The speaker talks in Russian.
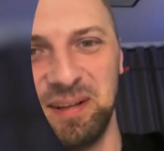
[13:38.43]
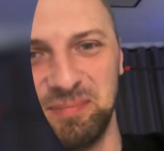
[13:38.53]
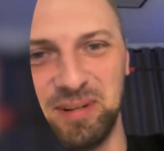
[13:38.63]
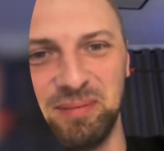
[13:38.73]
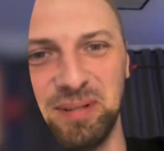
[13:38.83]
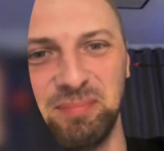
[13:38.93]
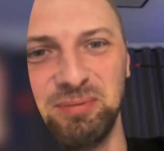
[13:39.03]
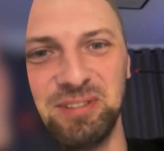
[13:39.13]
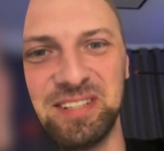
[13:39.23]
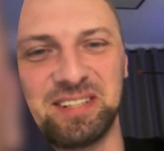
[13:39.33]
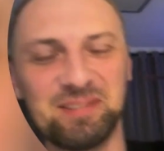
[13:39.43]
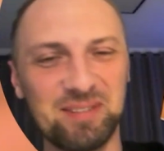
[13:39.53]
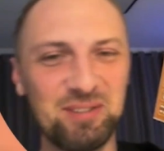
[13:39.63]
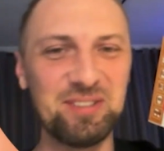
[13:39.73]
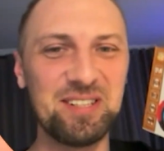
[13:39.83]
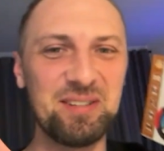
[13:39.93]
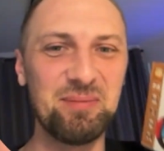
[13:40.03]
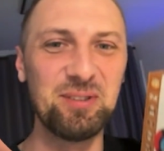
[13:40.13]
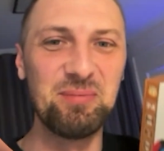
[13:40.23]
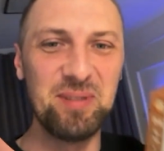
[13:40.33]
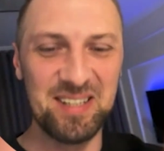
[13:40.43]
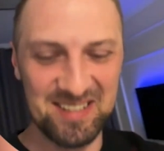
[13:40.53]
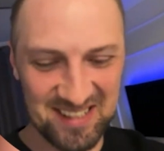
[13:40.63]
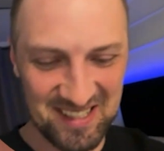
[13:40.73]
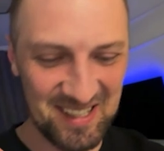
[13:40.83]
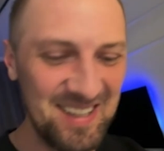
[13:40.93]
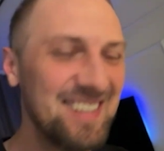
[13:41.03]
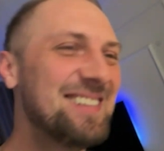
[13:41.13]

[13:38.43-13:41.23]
Прям на пультике котики будут бегать за ней.